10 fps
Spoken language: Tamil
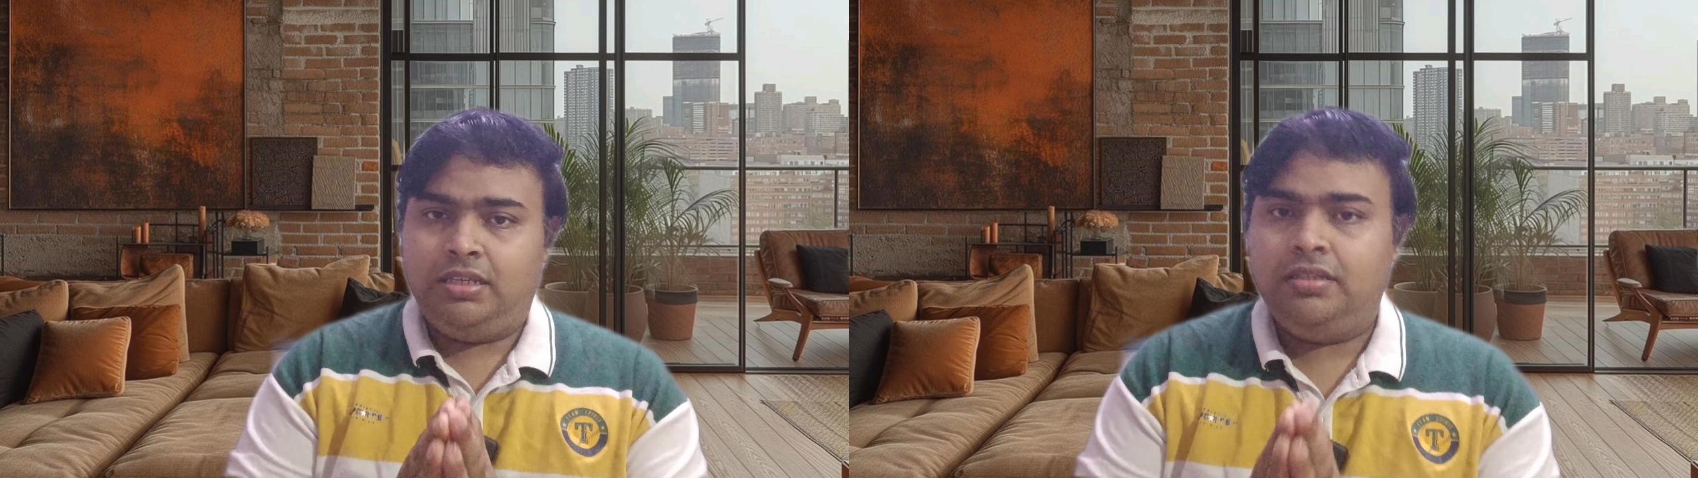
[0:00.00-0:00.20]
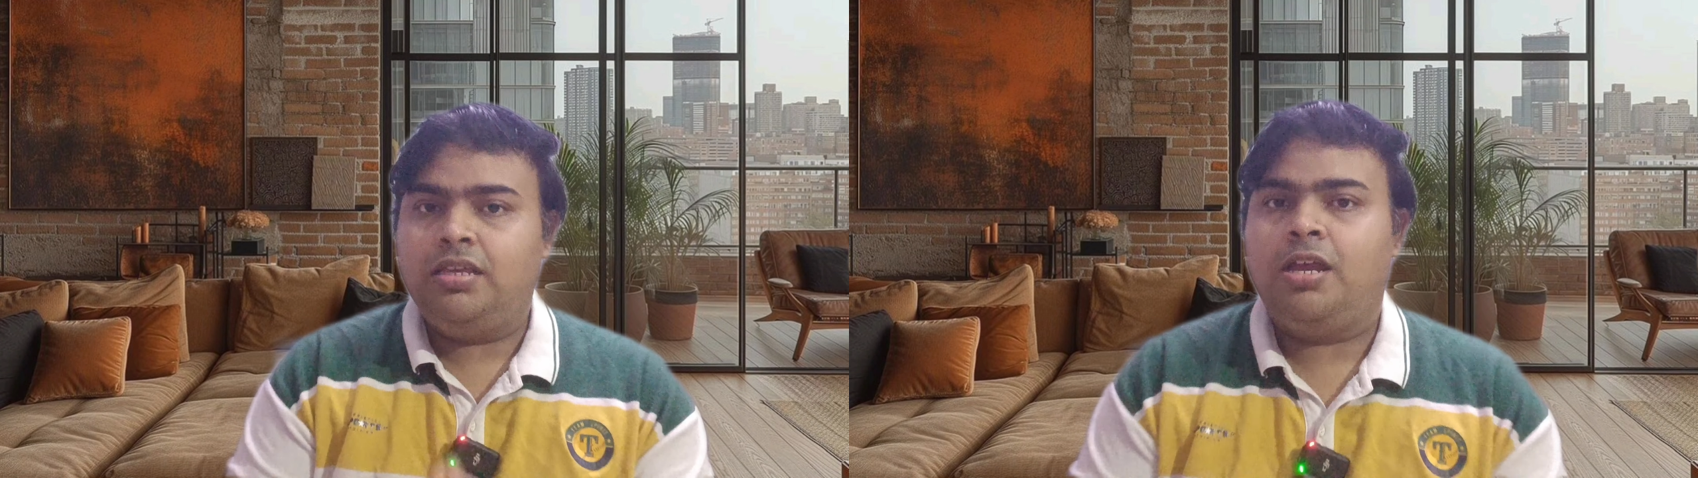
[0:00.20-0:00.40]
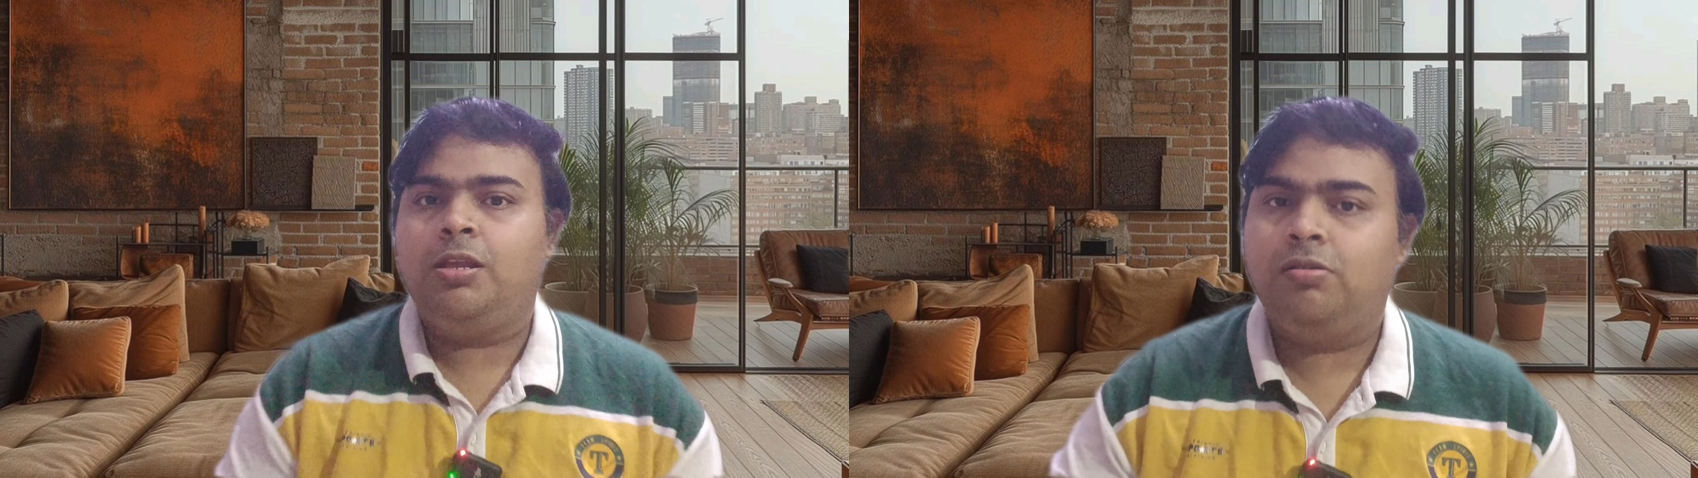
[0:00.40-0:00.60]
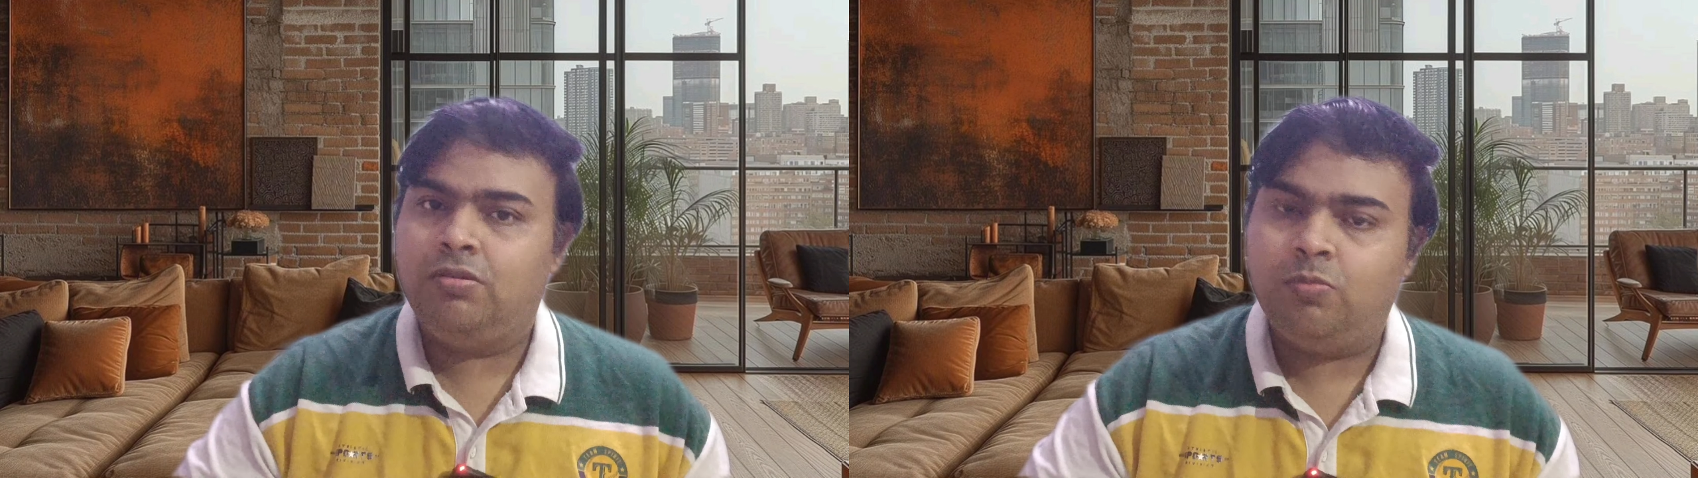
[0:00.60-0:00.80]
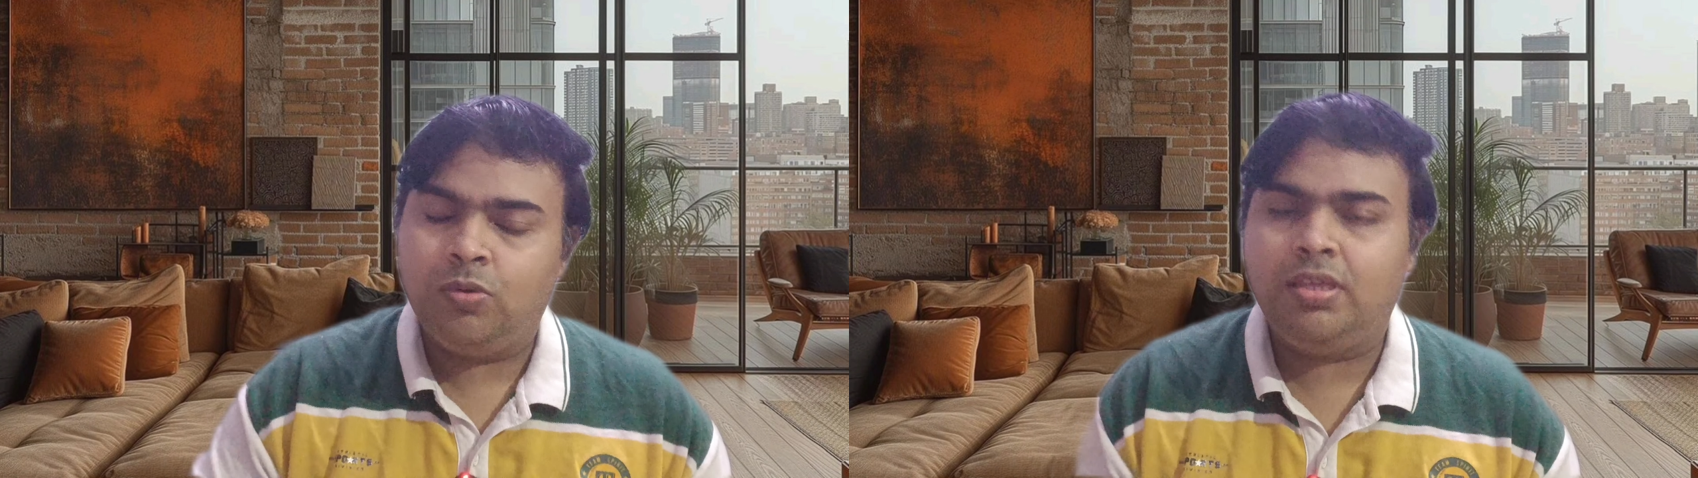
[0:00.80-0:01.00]
இந்தியாவிலே
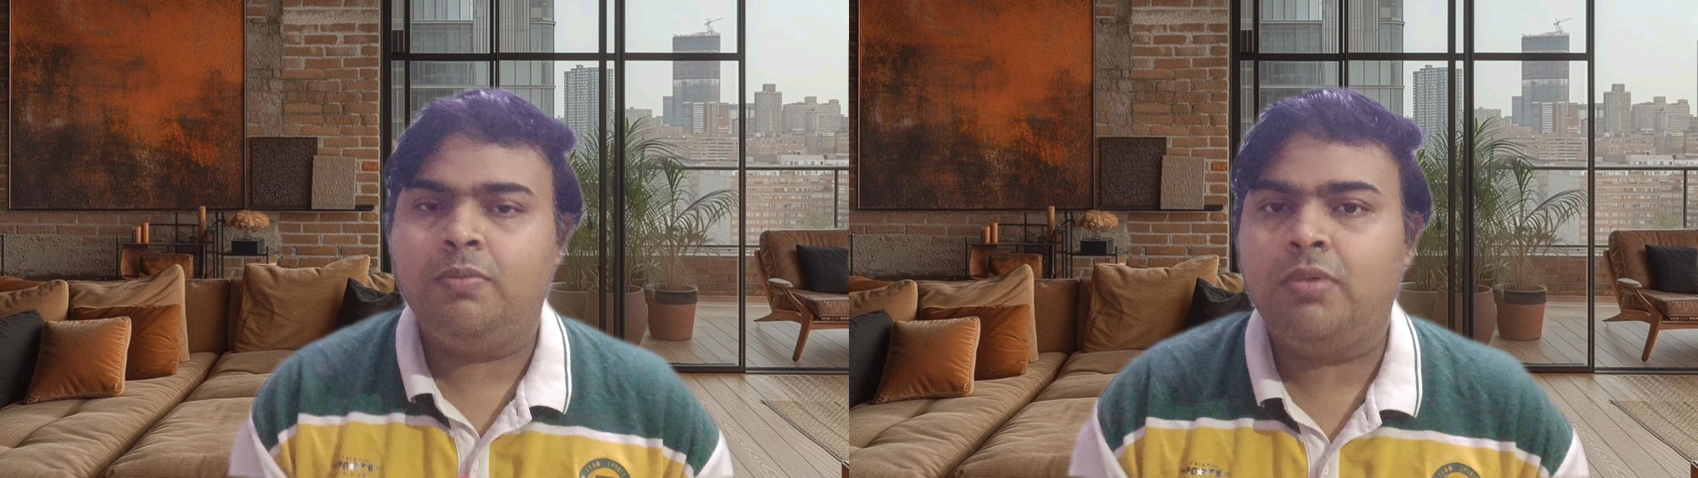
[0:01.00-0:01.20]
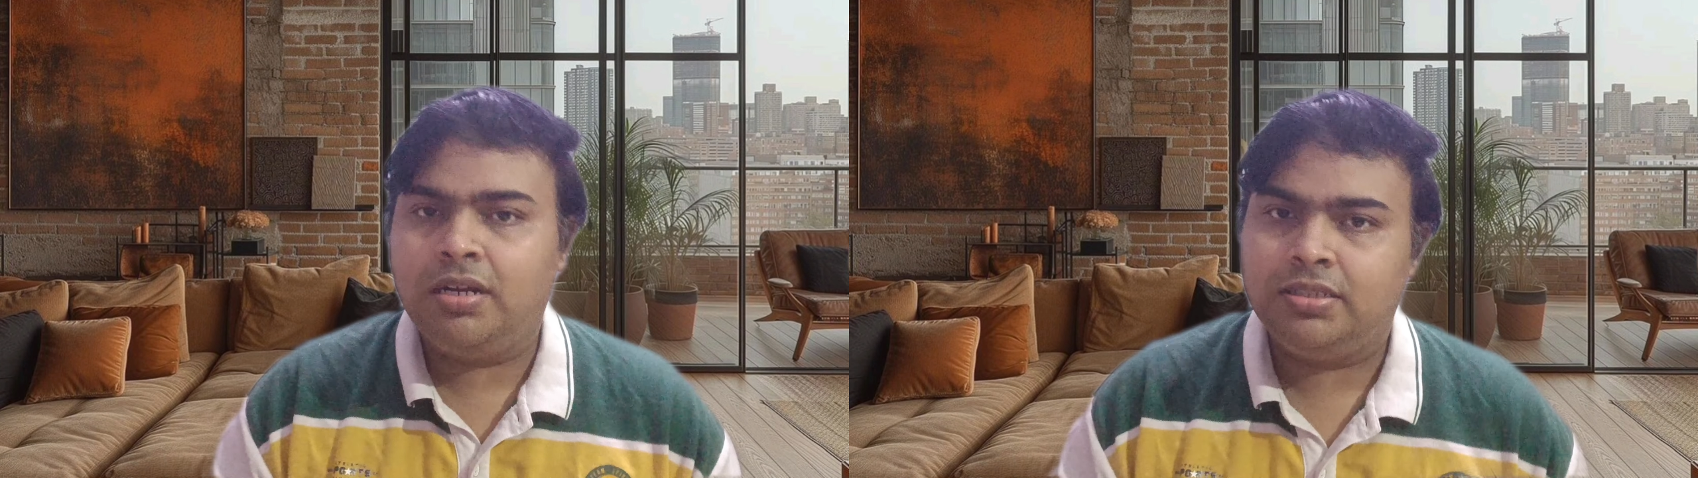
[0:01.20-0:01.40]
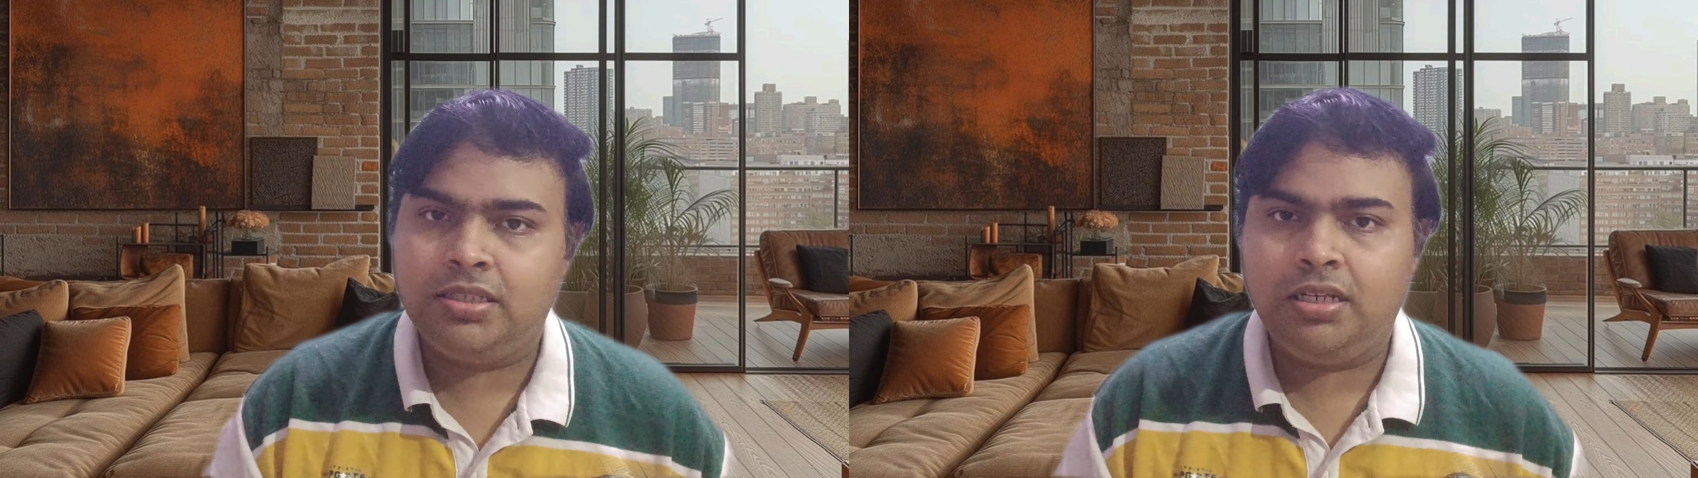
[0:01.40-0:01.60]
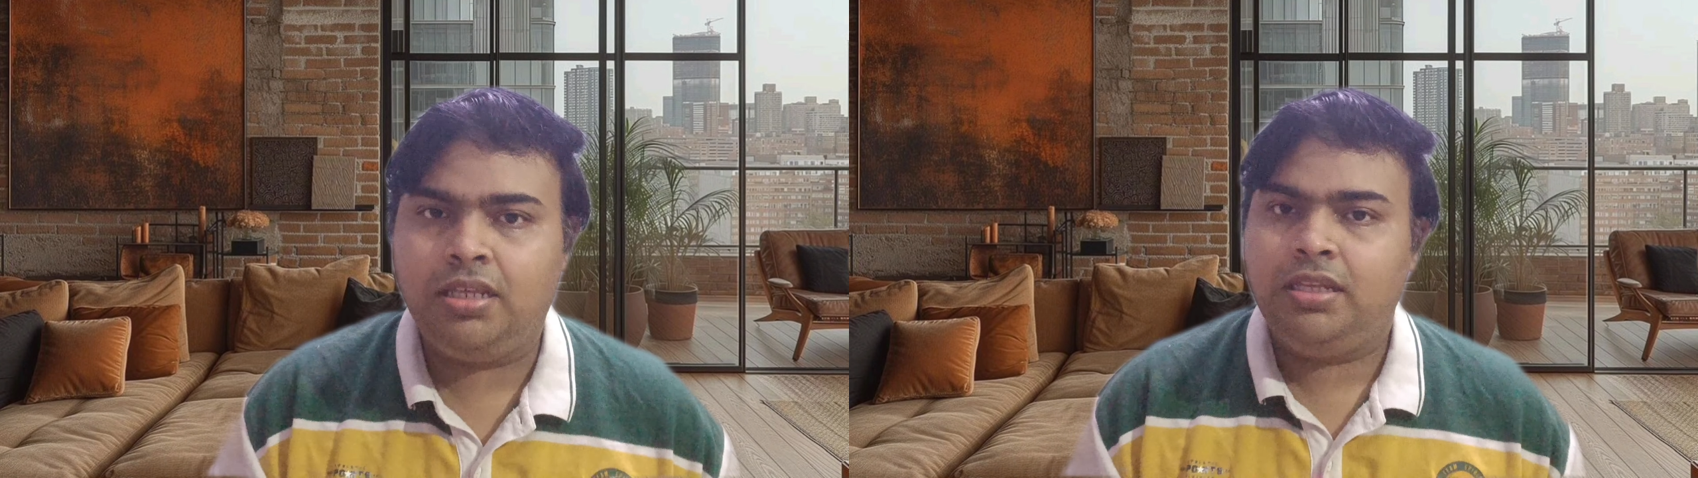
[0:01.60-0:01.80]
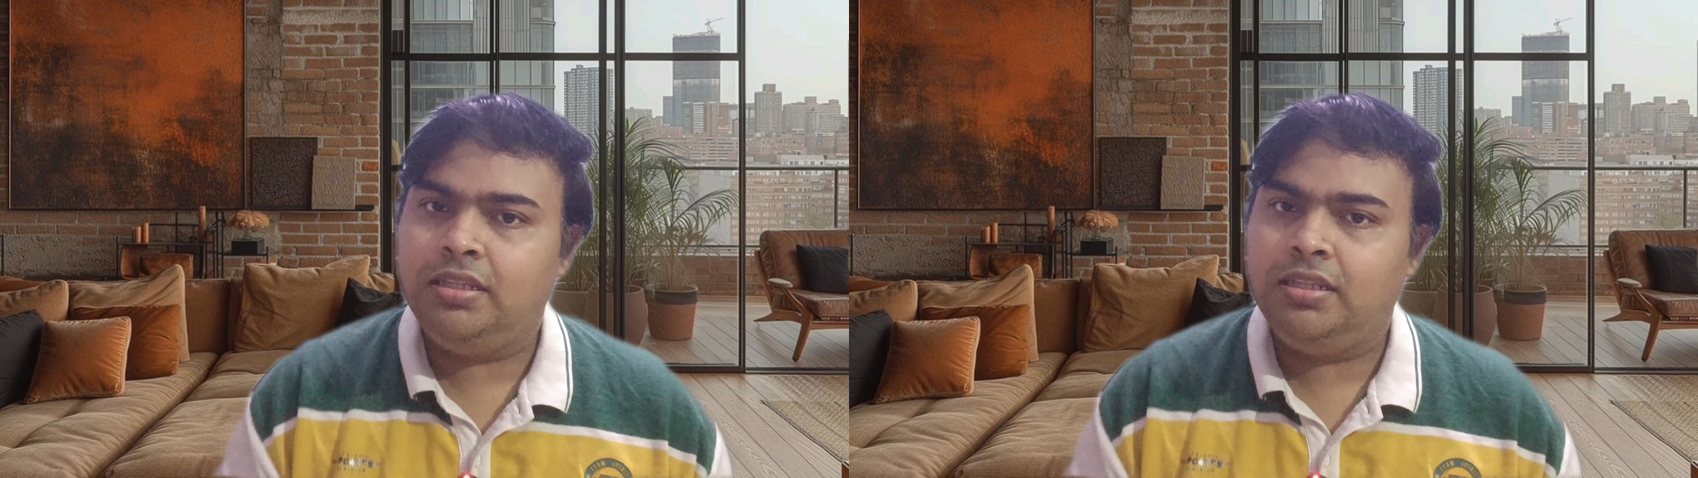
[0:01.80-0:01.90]
ஒரு முக்கியமான சிட்டி